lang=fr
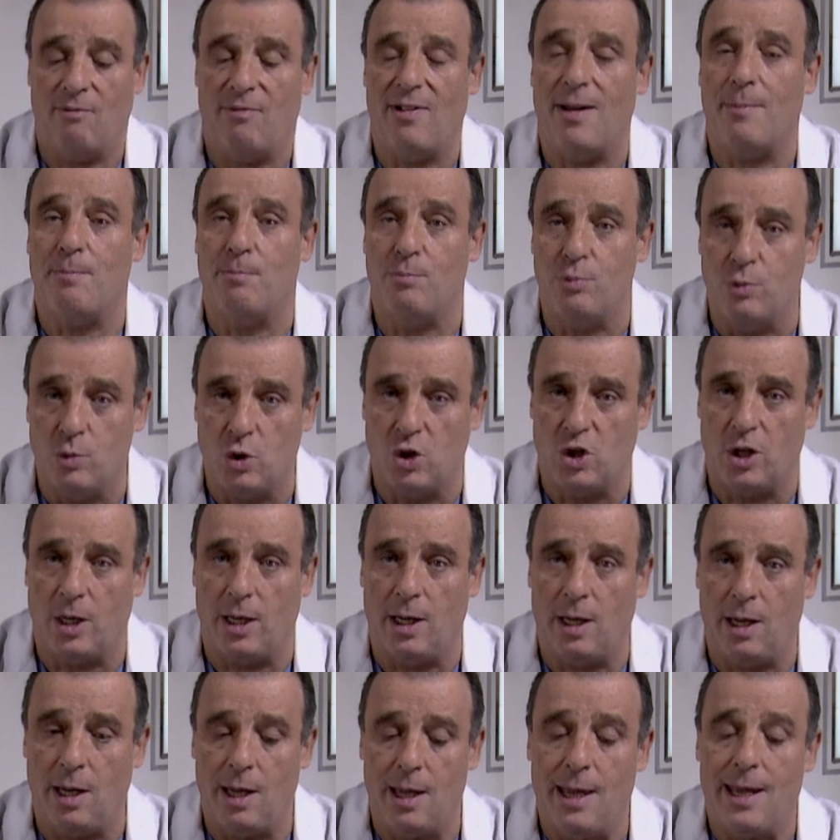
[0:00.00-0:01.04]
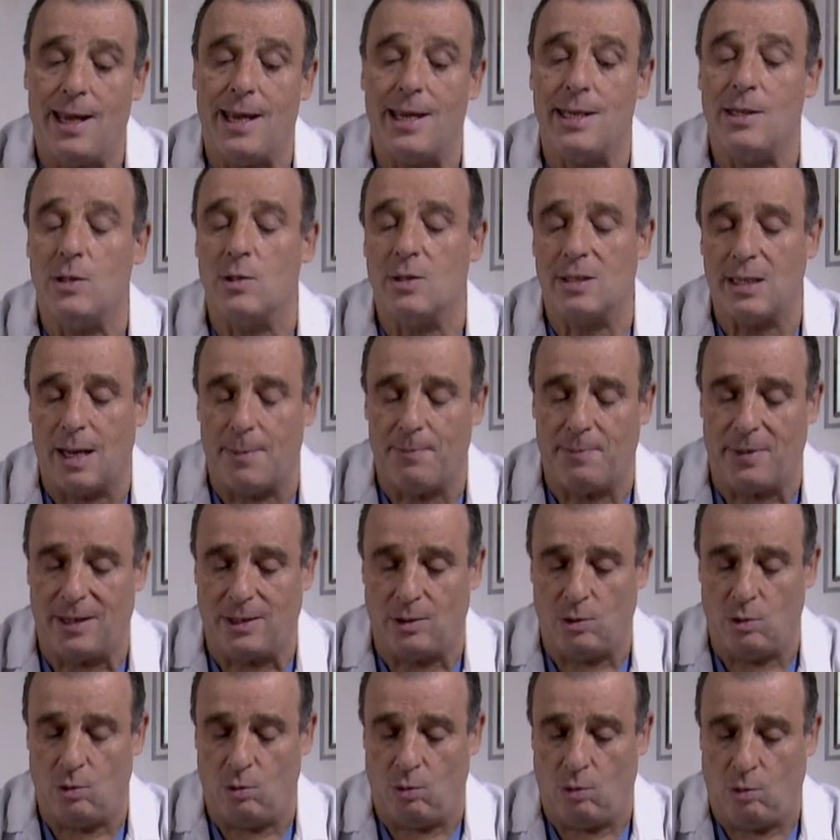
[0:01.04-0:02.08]
va bouger et ne sera pas
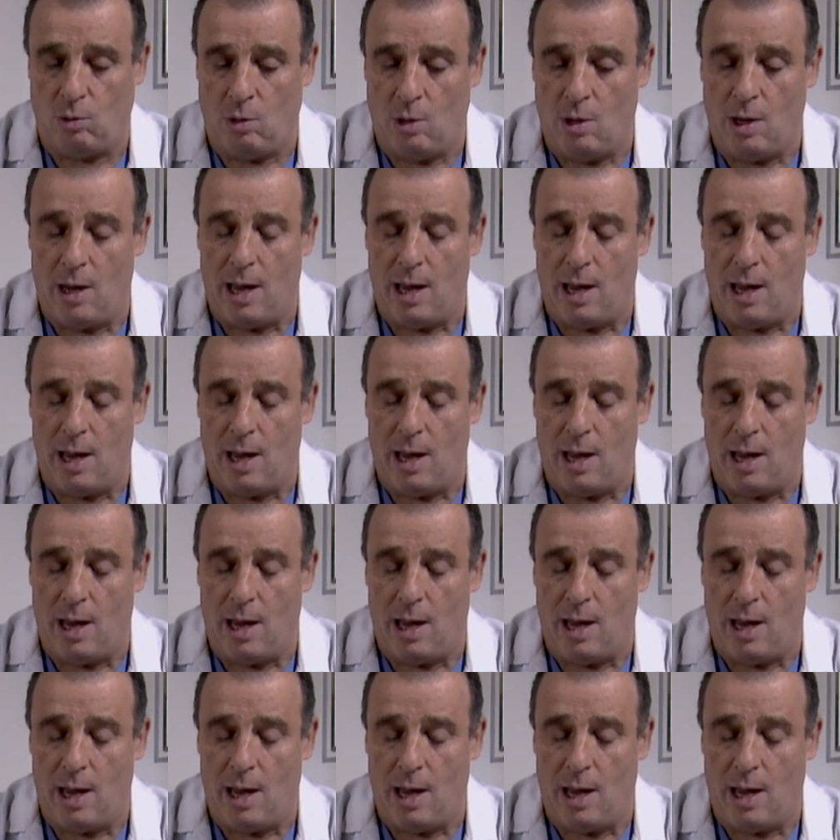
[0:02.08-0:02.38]
tenu.